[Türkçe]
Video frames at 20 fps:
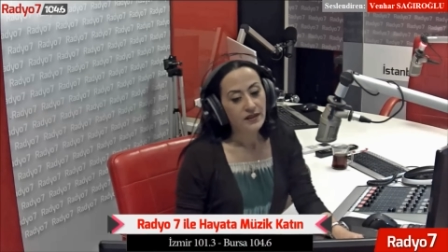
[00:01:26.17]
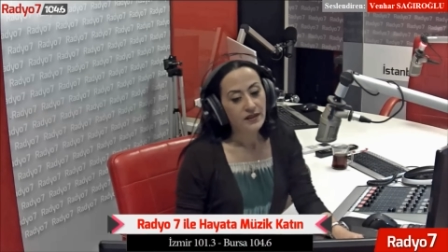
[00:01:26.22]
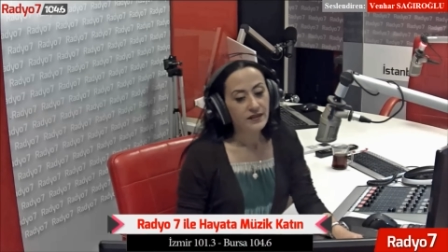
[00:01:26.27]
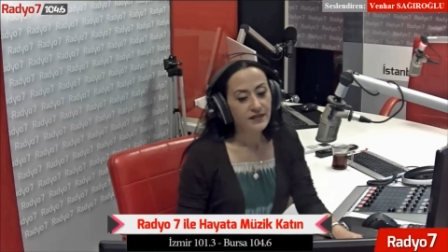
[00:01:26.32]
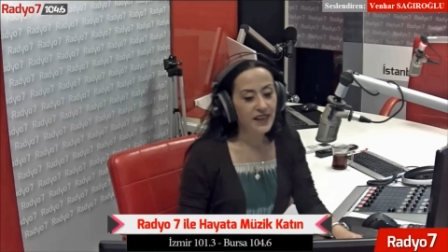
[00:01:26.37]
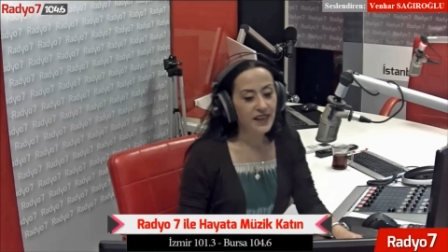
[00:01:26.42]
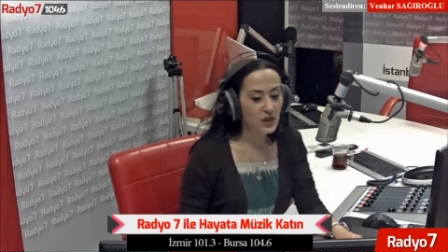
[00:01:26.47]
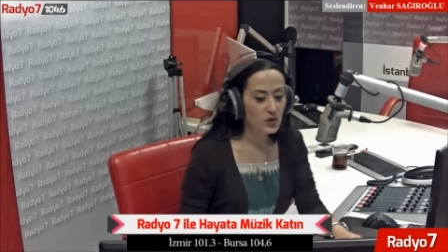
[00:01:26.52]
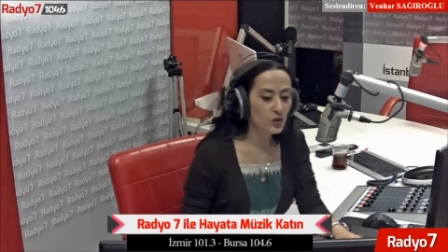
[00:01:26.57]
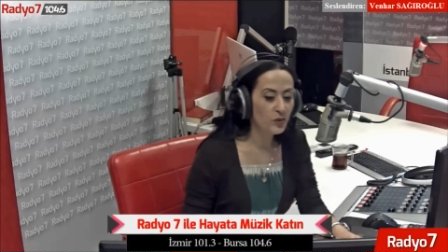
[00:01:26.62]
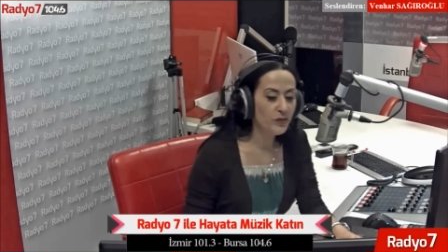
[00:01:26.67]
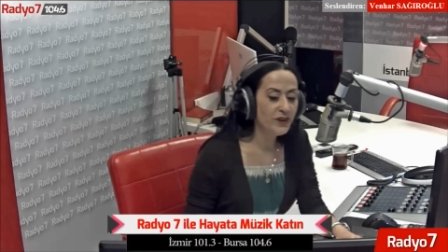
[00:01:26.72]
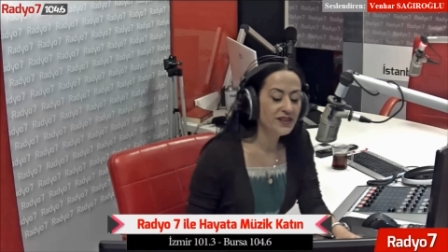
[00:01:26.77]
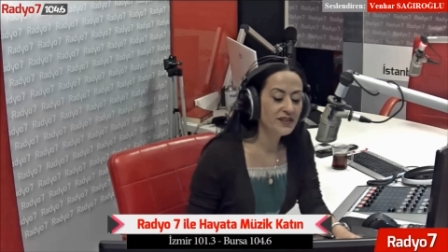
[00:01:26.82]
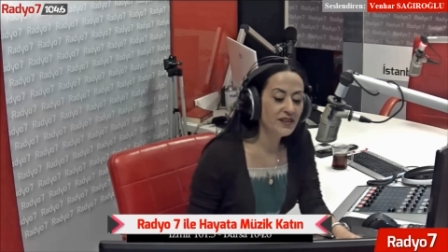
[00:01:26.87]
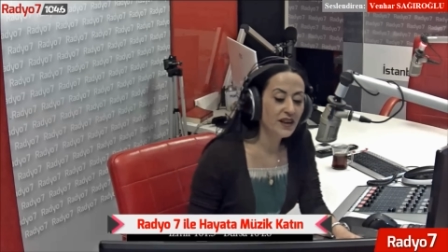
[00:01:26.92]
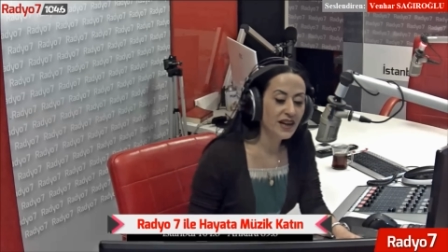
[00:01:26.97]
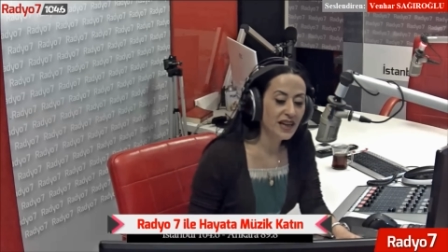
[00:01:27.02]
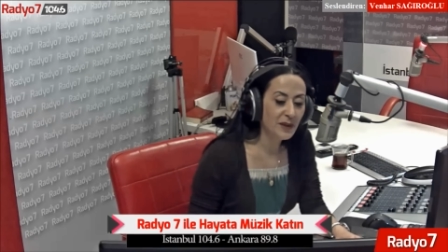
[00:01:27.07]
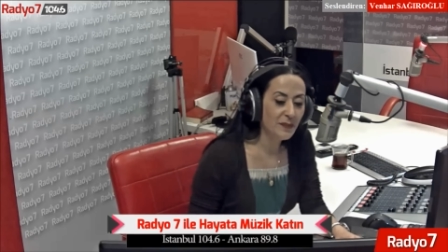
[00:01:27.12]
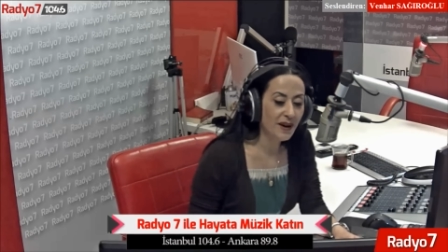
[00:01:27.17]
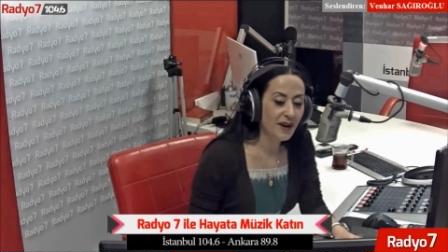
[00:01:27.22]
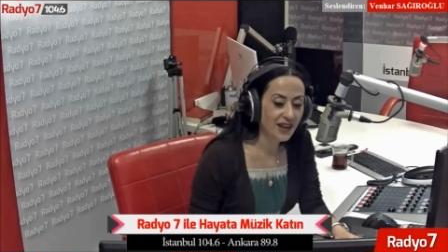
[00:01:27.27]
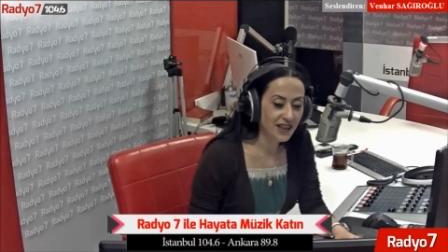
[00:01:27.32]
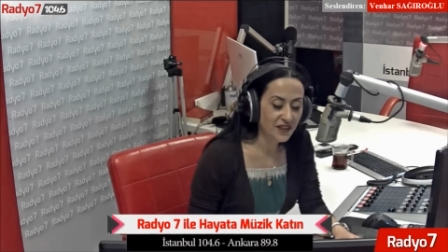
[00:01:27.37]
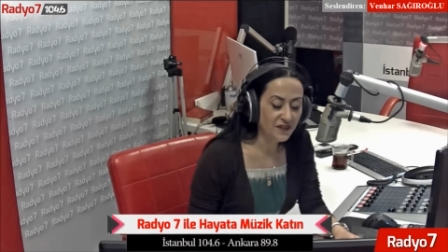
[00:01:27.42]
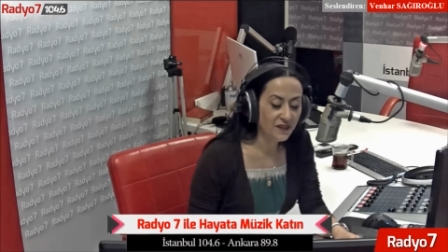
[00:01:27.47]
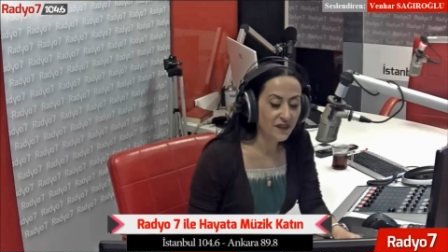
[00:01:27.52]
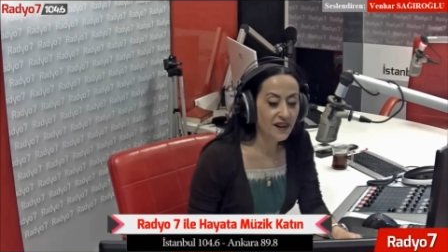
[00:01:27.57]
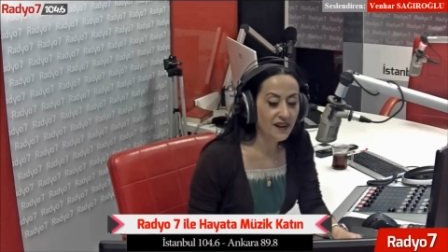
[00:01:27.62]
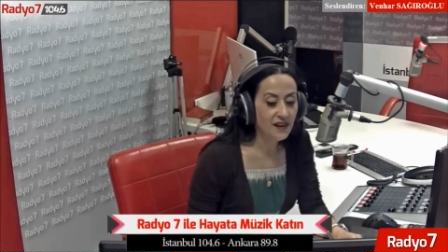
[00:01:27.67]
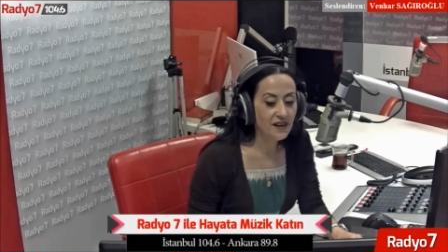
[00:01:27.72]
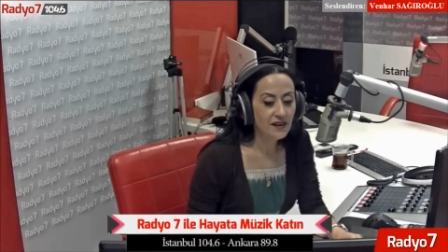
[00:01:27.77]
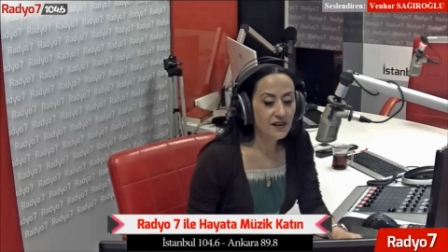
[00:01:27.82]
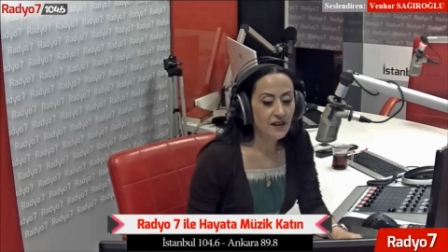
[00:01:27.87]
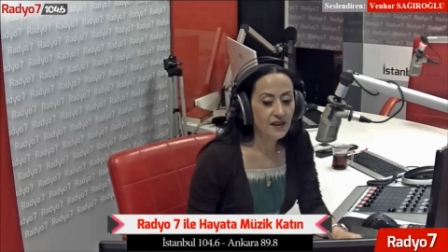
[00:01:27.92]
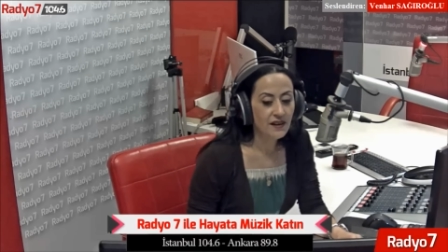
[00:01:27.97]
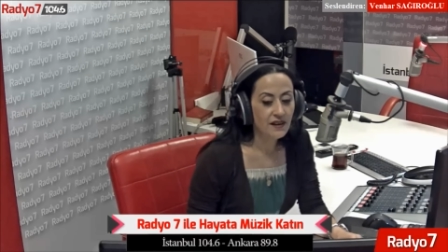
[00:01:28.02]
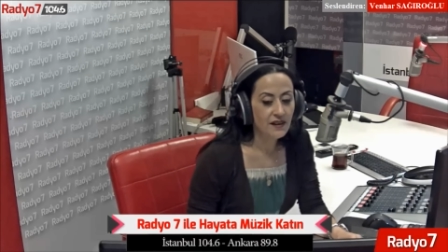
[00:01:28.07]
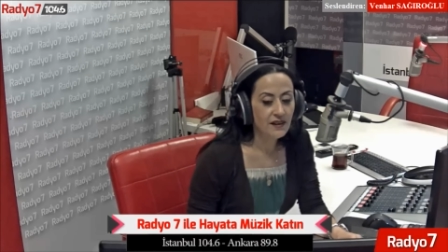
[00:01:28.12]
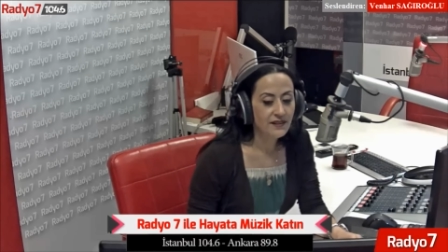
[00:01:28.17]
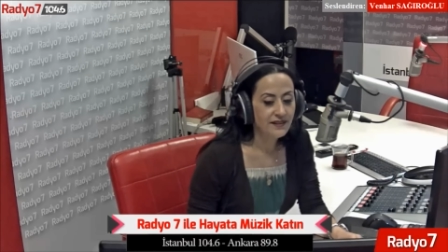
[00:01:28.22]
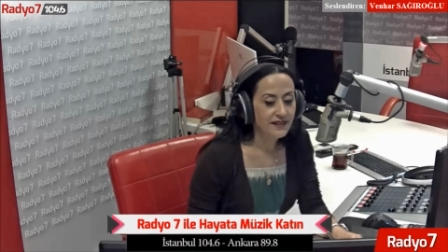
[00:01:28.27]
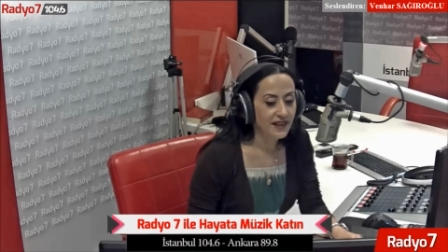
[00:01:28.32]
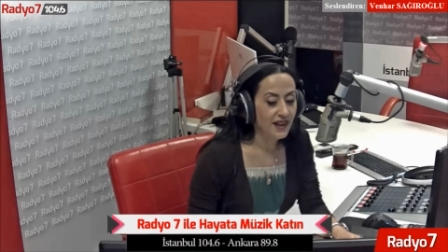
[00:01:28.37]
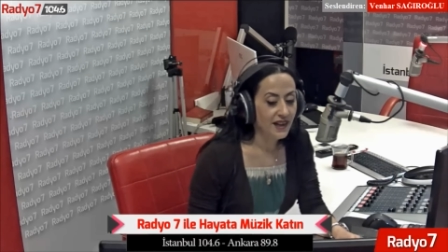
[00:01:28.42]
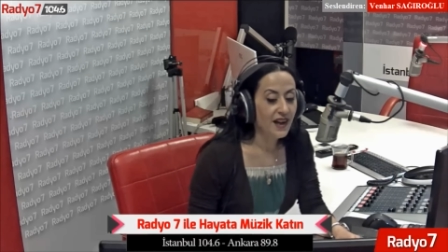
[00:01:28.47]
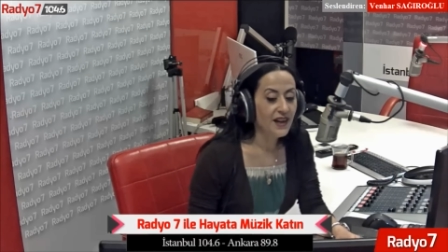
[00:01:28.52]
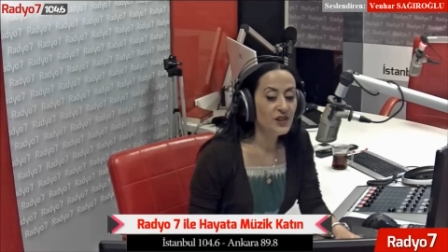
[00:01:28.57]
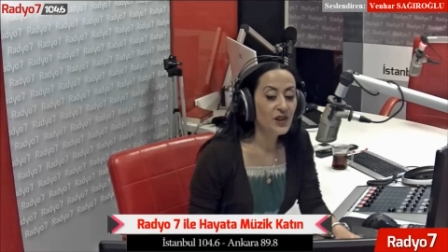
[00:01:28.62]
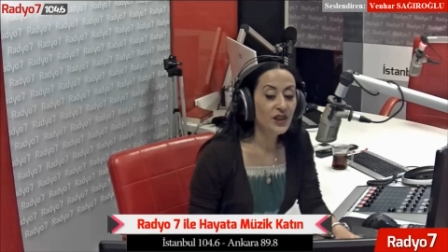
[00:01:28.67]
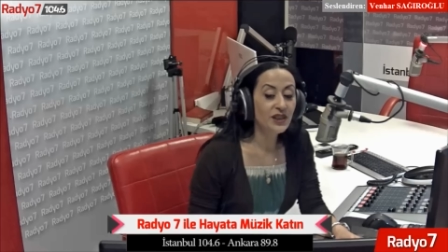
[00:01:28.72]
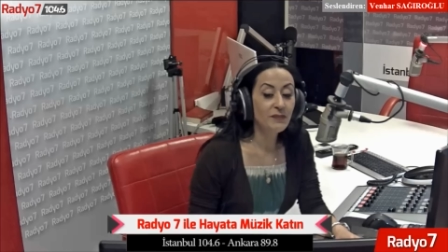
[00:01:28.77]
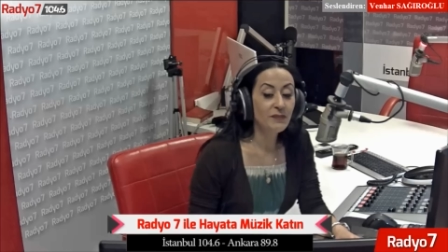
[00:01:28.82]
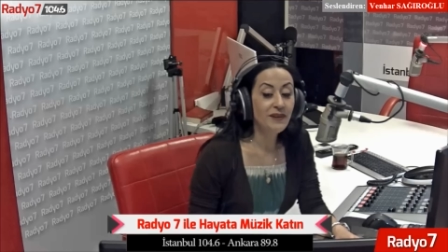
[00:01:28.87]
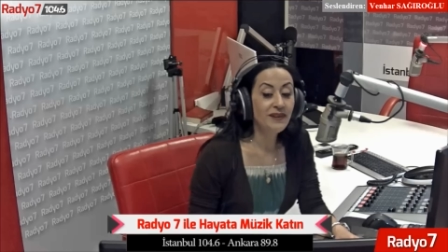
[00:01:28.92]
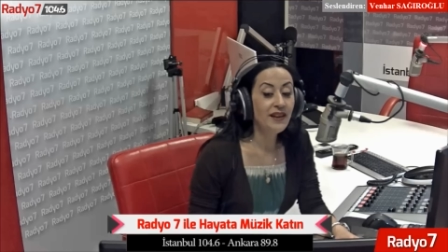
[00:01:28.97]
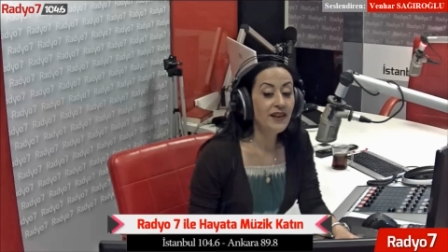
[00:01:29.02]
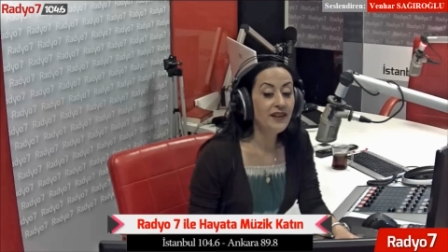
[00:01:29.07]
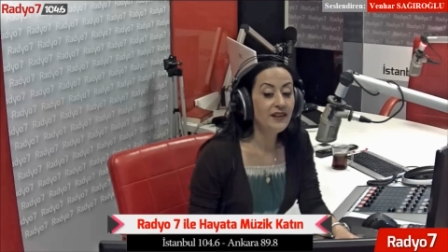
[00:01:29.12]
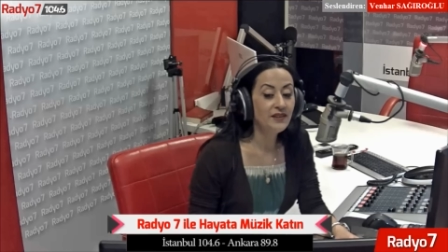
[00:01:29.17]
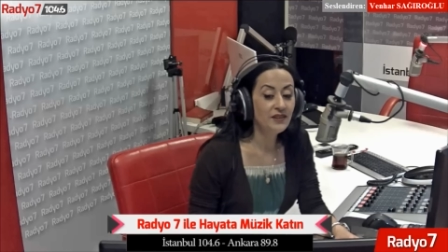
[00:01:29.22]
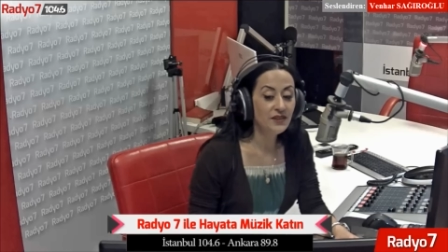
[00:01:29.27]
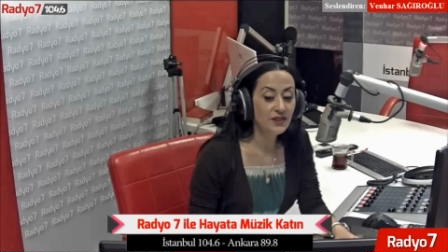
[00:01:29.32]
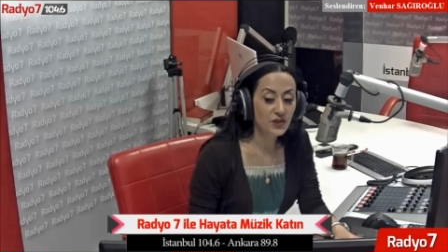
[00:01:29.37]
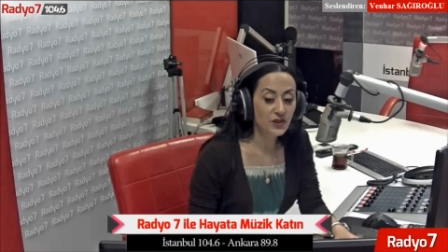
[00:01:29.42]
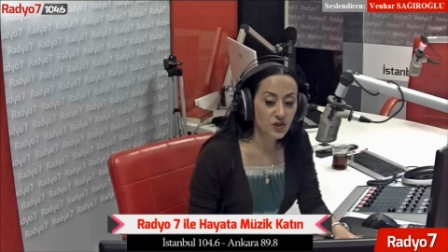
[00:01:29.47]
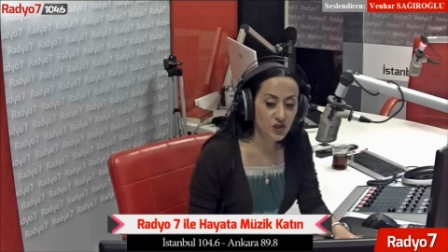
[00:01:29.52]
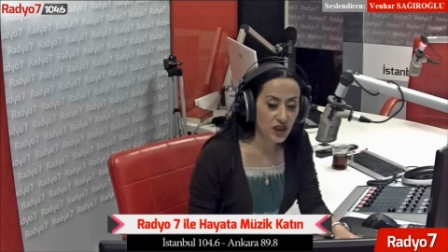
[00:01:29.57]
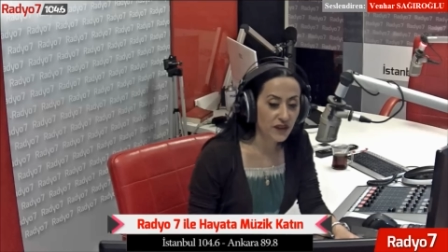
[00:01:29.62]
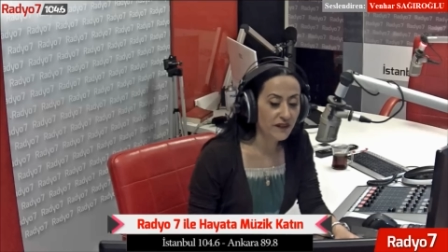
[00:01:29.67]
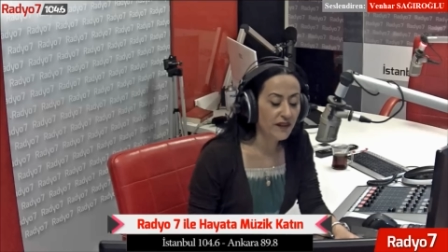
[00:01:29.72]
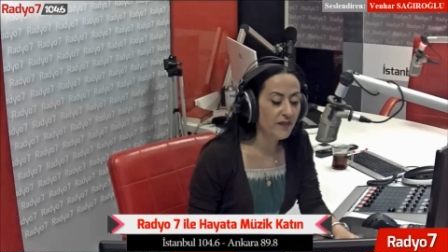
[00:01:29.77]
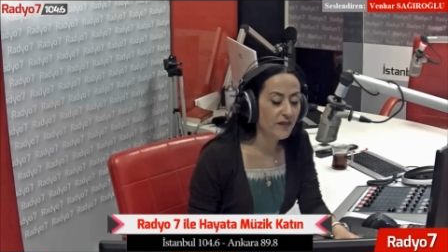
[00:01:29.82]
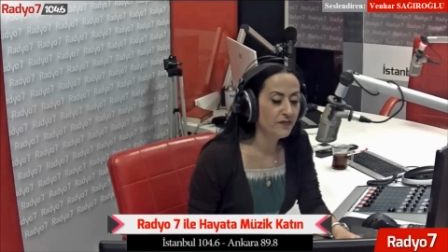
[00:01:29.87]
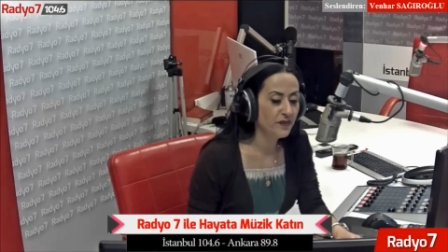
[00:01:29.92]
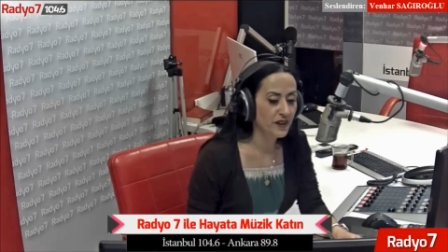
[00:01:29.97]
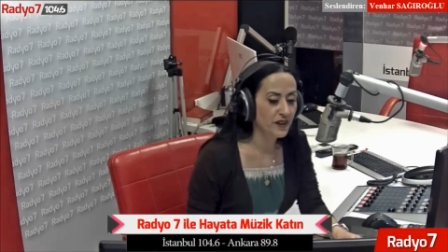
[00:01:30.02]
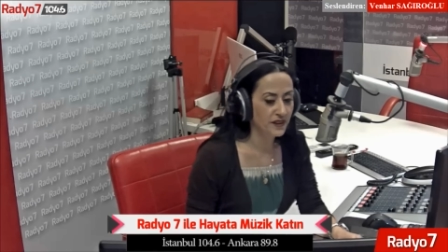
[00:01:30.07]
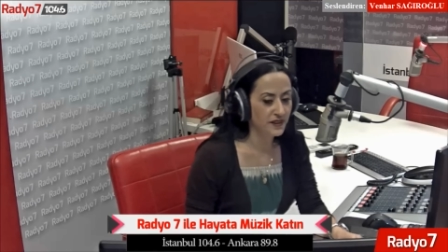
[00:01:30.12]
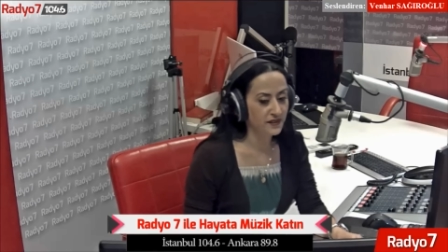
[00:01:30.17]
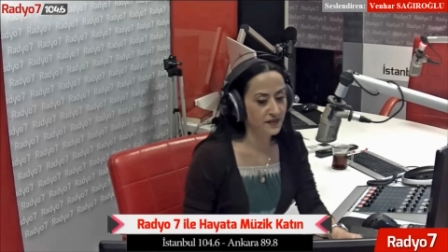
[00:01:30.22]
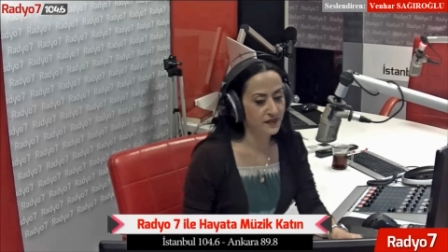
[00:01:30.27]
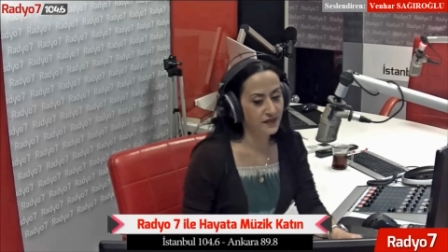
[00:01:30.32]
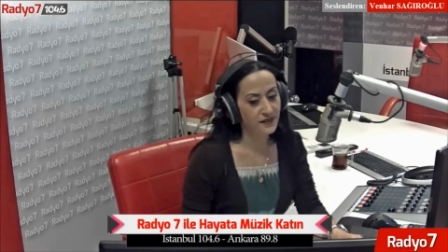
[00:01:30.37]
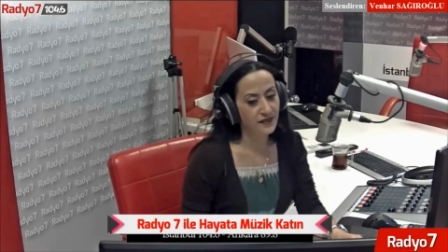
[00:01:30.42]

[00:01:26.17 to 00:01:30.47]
Tecrübe sahibi halife telaş etmeden cevap verir.